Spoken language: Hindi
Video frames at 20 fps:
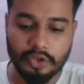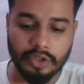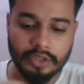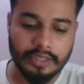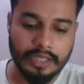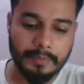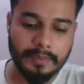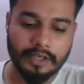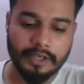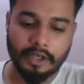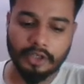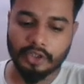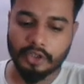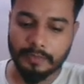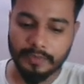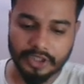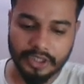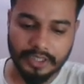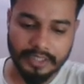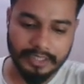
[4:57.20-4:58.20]
जितना भी
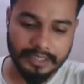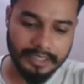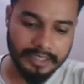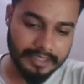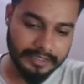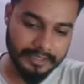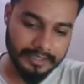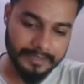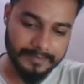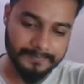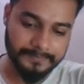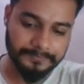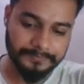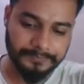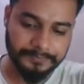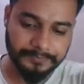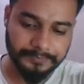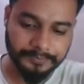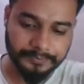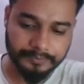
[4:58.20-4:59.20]
कंट्रीब्यूशन करेगा ये
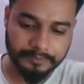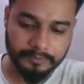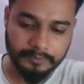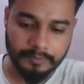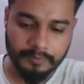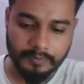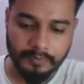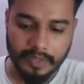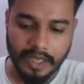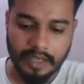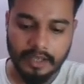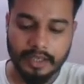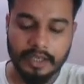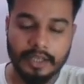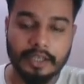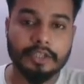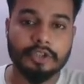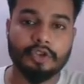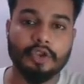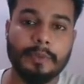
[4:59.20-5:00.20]

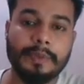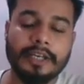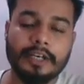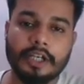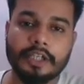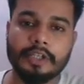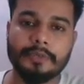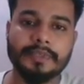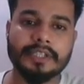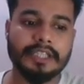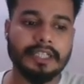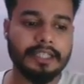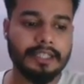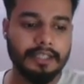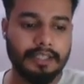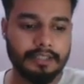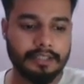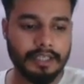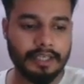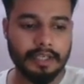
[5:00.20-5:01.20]
जो भी कंट्रीब्यूशन
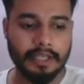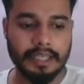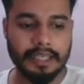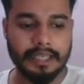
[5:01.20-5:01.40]
करे देखिए